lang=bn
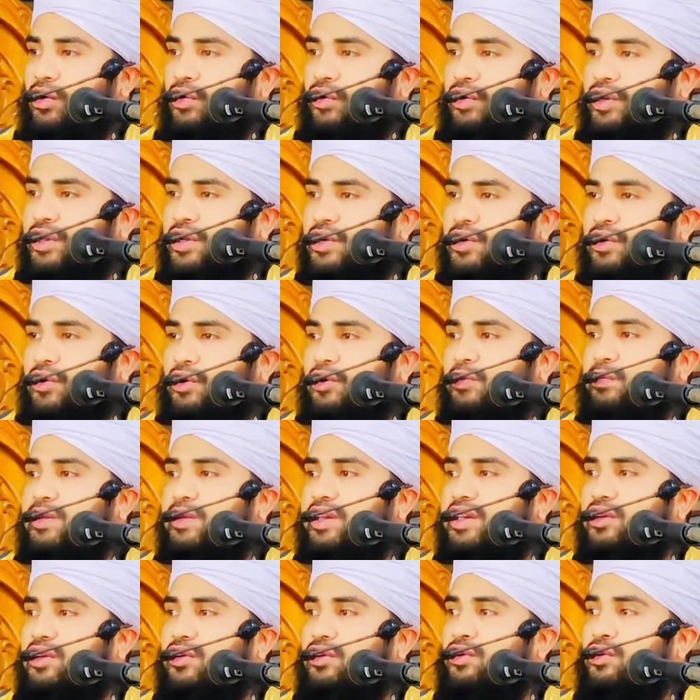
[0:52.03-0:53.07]
ওই
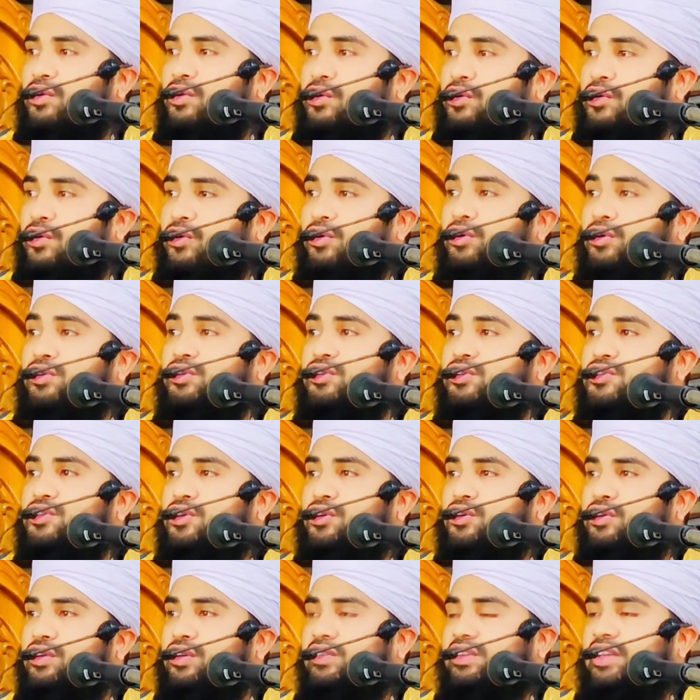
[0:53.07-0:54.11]
কর্মীর কোনো
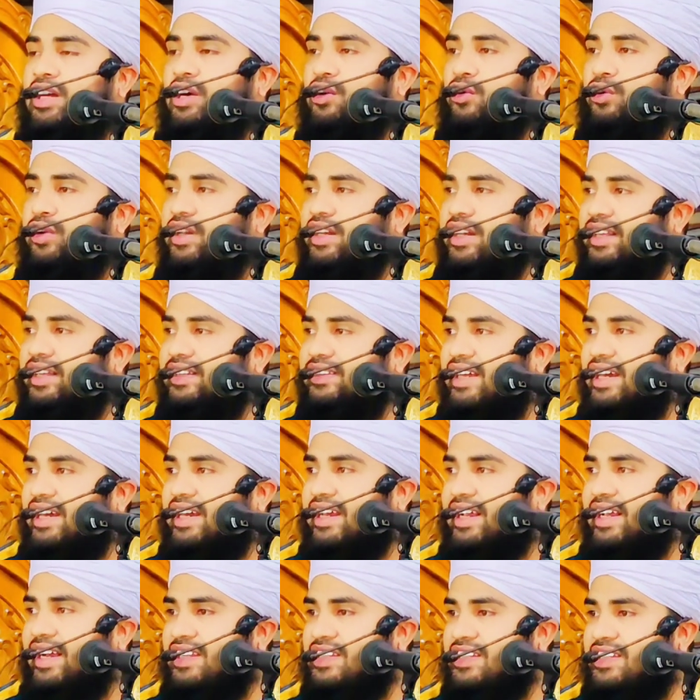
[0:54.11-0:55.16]
গ্রহণযোগ্যতা ওই নেতার
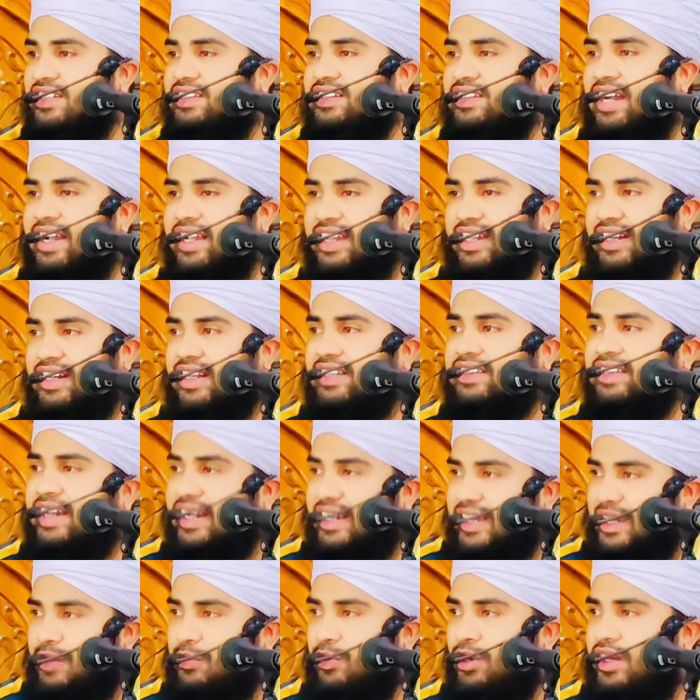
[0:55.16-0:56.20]
কাছে থাকে না
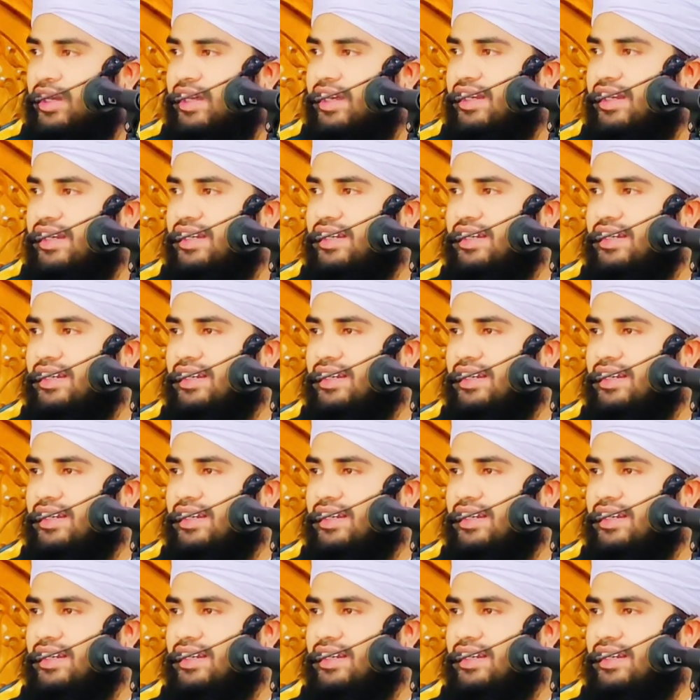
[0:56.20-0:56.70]
থাকে বলেন